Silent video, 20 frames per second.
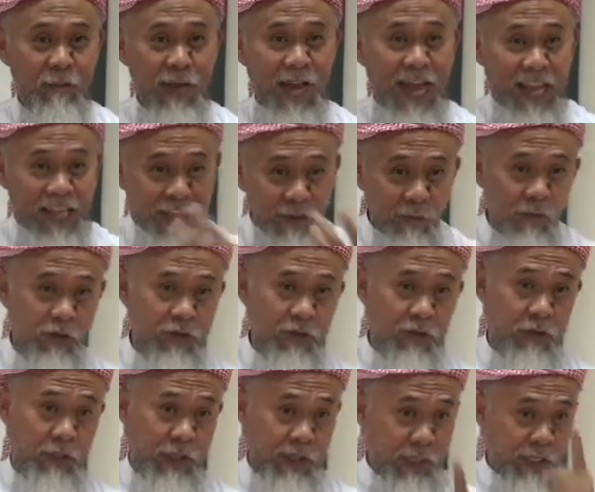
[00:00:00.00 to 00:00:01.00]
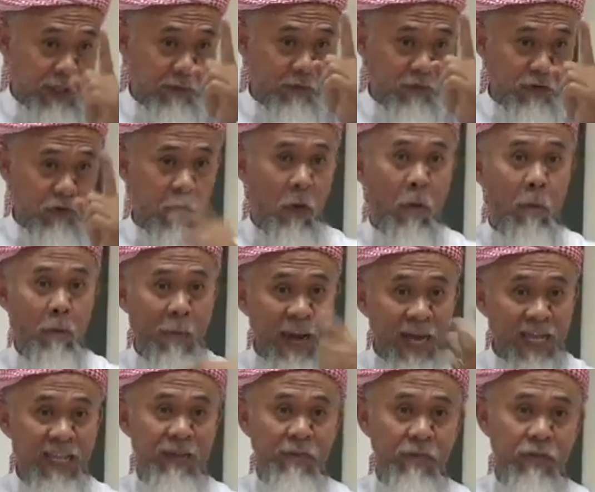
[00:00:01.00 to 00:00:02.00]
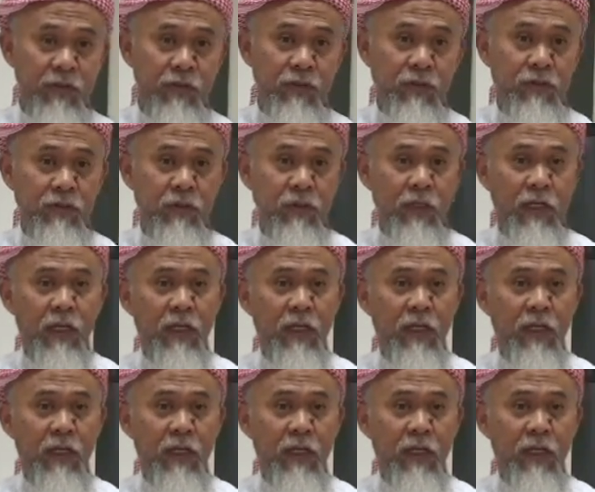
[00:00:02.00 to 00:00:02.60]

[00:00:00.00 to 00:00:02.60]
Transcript: mga demonyo, hindi demonyo, mga demonyo,